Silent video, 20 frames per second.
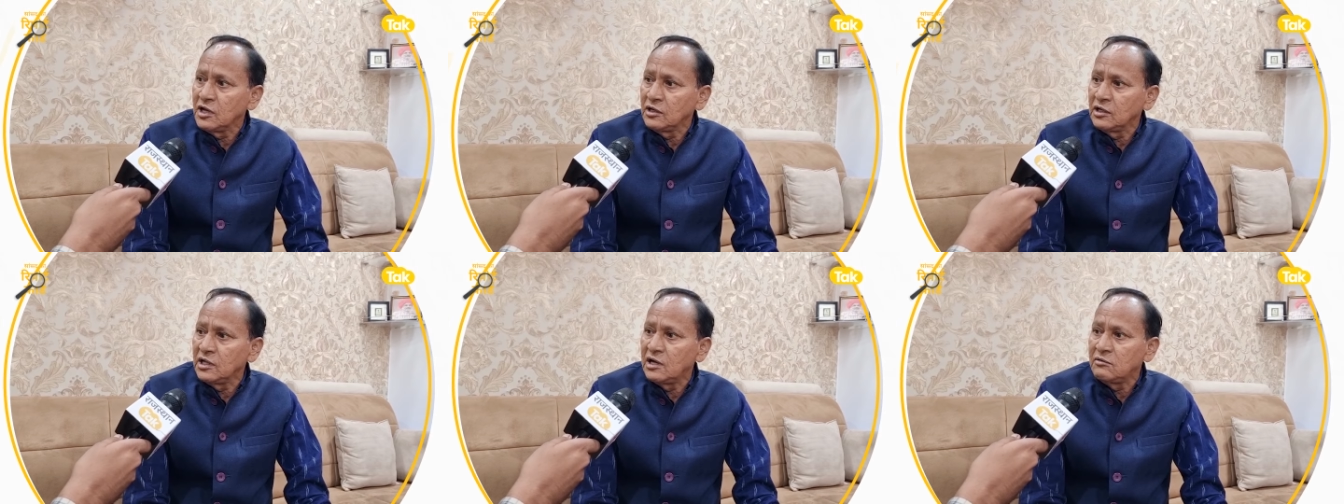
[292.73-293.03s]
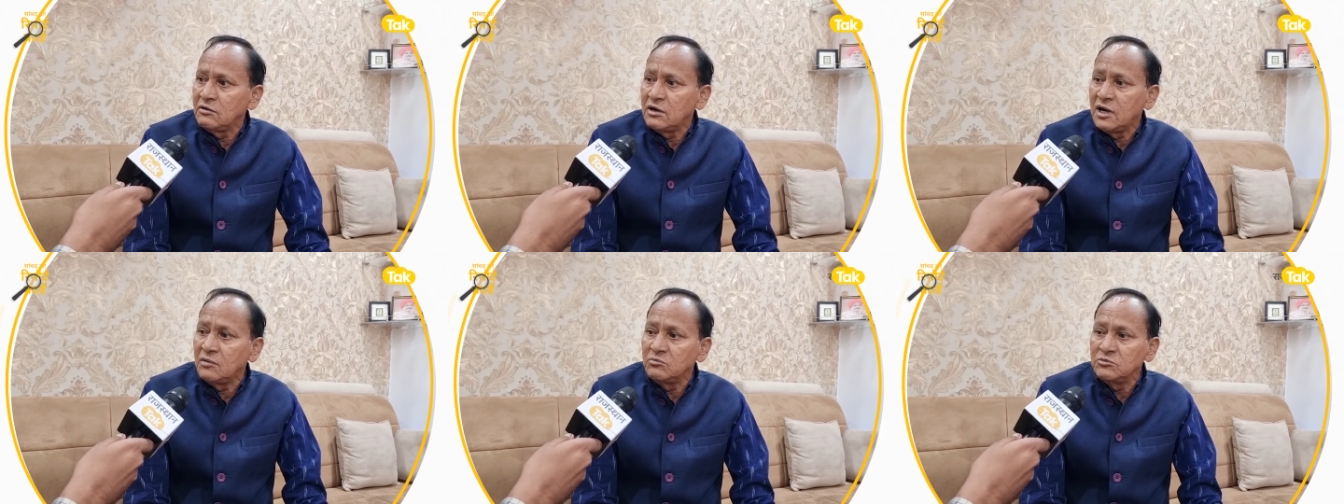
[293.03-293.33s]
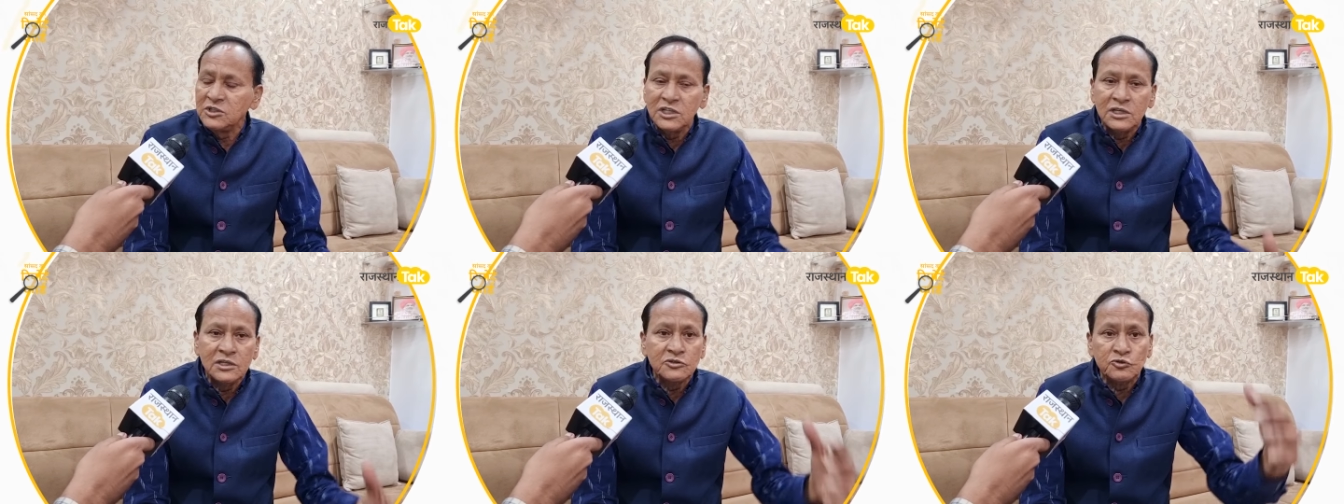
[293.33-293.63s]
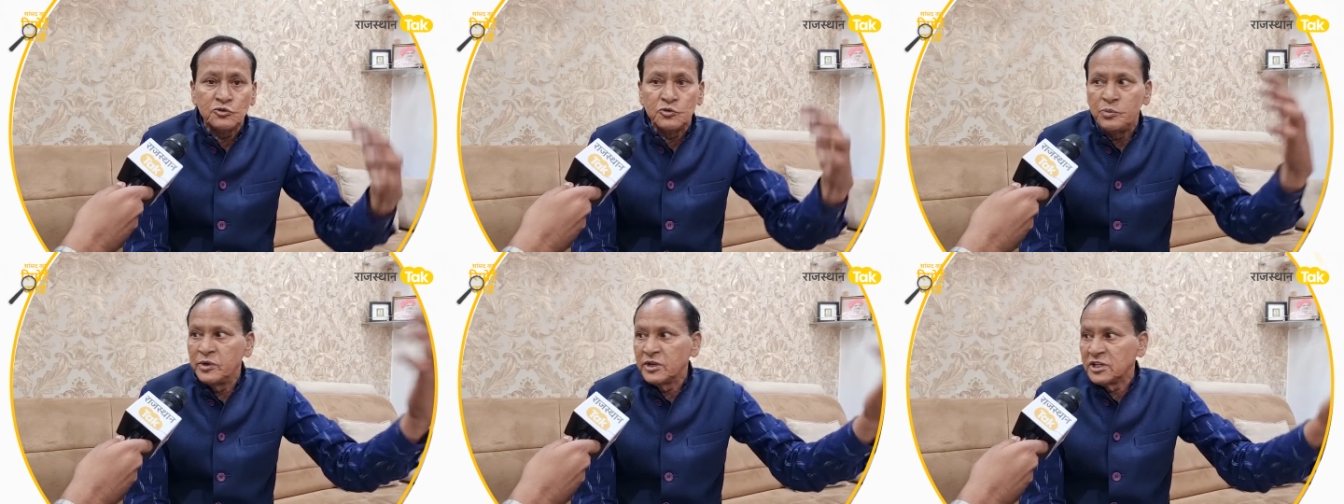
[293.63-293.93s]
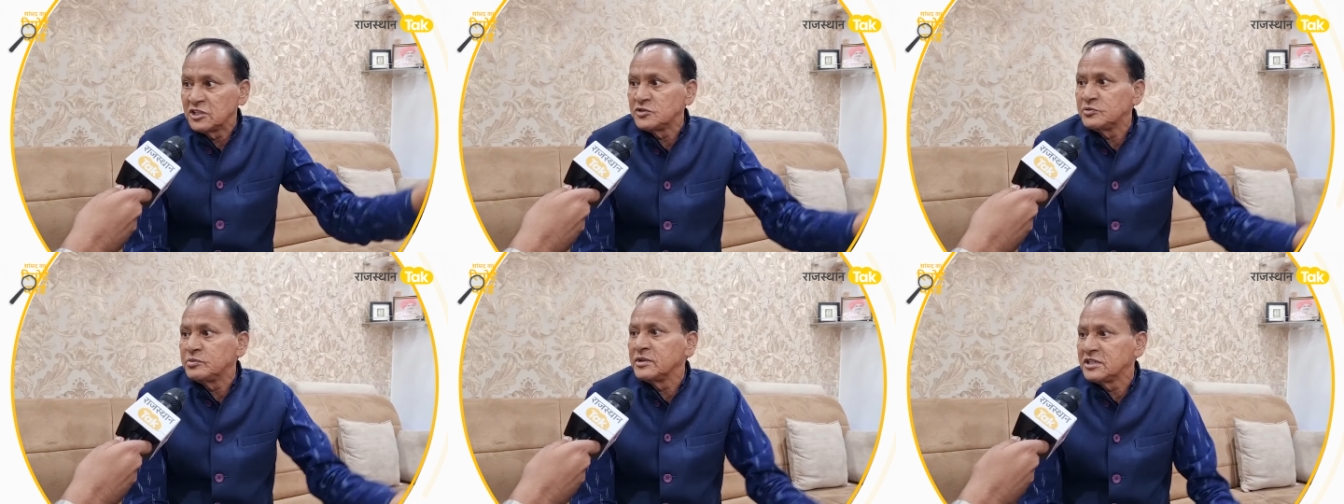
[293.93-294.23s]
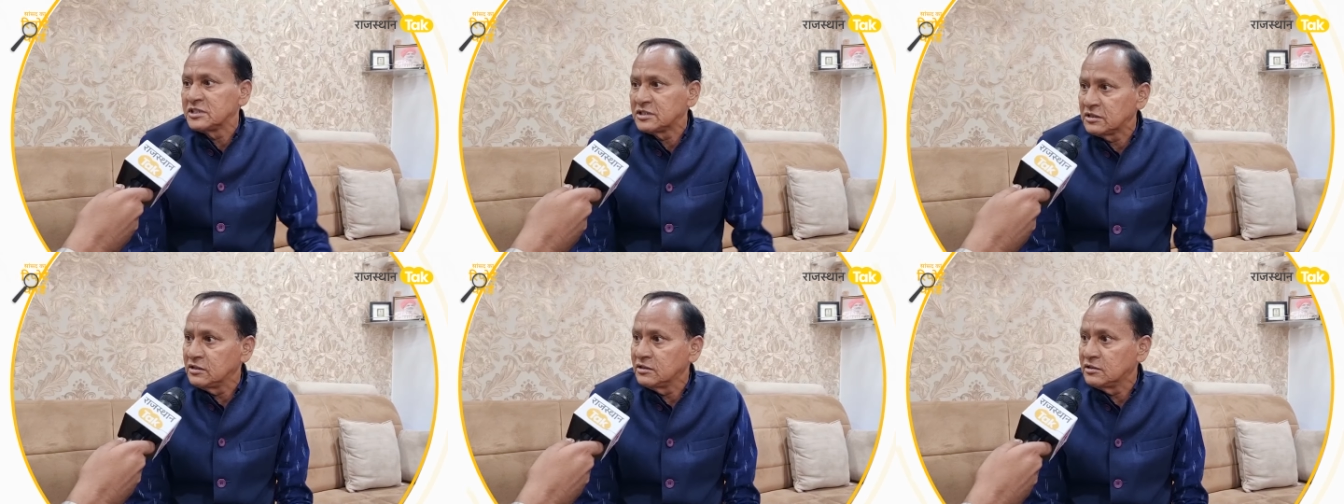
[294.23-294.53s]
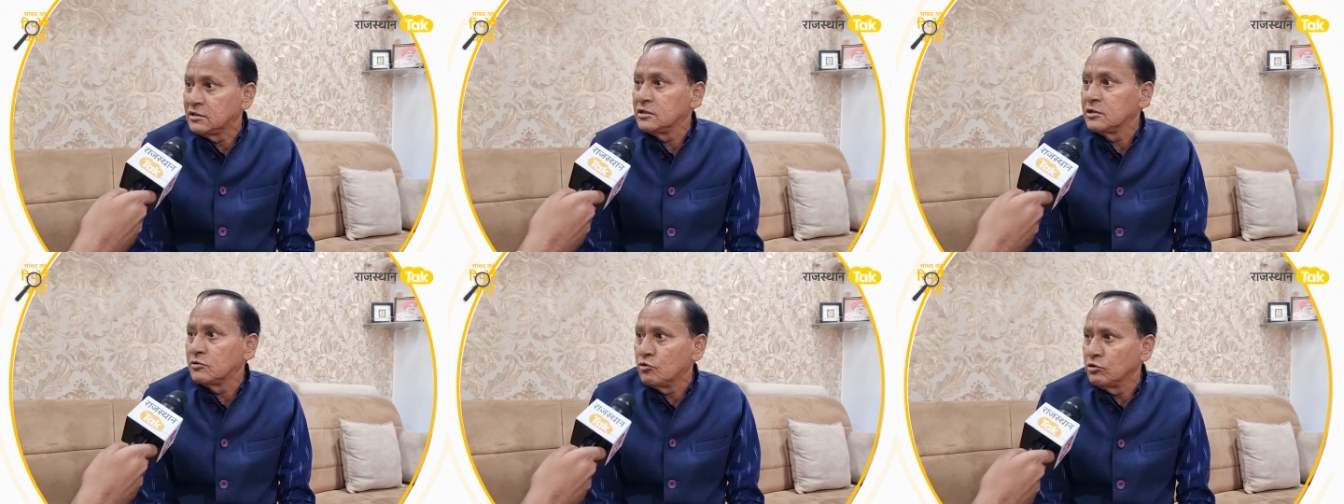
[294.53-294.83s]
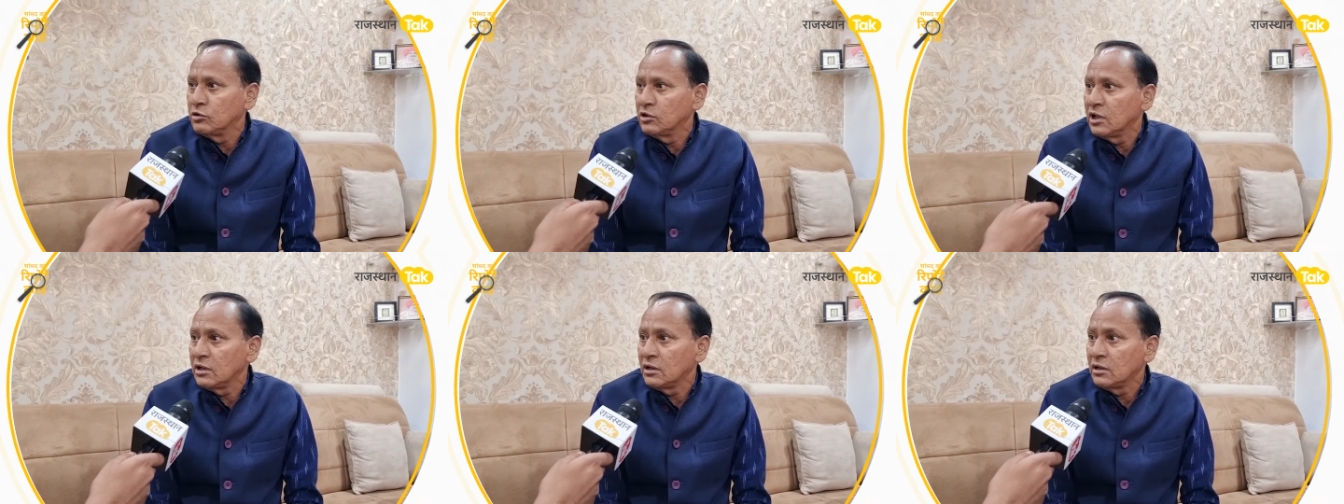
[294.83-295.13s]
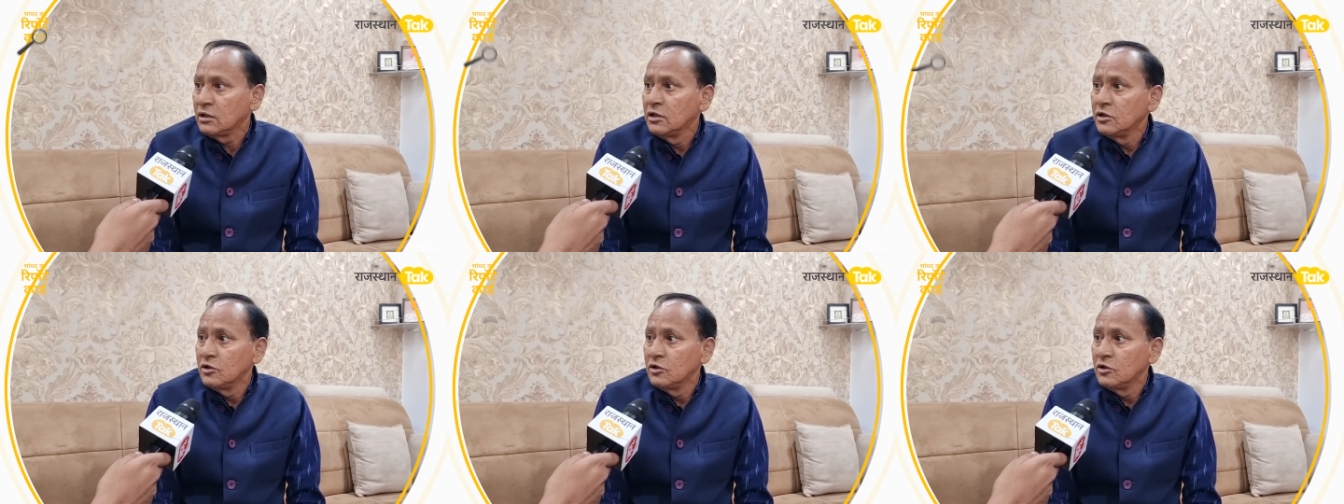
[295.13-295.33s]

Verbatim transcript: अलावा हमने सुपर स्पेशलिटी खोला